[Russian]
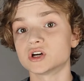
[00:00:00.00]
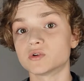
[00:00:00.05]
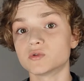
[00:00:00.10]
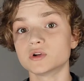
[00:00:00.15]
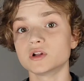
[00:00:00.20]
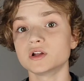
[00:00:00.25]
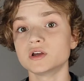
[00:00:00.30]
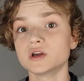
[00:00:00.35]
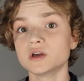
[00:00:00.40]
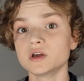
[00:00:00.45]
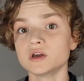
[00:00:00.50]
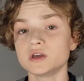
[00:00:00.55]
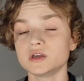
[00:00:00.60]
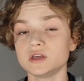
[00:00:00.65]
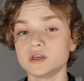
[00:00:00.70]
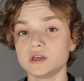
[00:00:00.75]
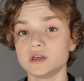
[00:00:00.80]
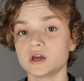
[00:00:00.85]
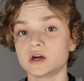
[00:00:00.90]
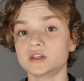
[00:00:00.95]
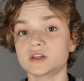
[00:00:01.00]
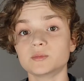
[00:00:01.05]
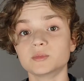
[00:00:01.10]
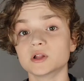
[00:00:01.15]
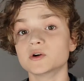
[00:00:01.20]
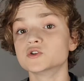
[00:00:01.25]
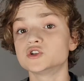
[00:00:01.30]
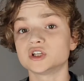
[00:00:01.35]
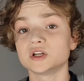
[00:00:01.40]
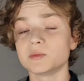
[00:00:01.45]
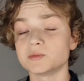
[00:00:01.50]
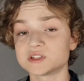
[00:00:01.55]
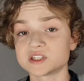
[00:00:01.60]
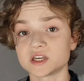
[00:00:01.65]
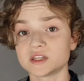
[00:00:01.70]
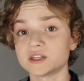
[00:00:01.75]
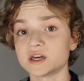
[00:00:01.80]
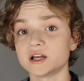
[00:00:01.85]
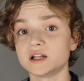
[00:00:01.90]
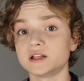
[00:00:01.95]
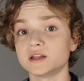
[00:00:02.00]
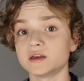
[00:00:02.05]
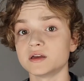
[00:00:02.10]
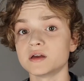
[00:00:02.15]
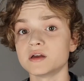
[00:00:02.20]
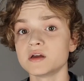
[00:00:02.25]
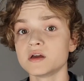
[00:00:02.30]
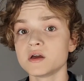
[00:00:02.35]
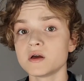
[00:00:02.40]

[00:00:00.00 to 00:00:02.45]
роль, и она была очень эмоциональной.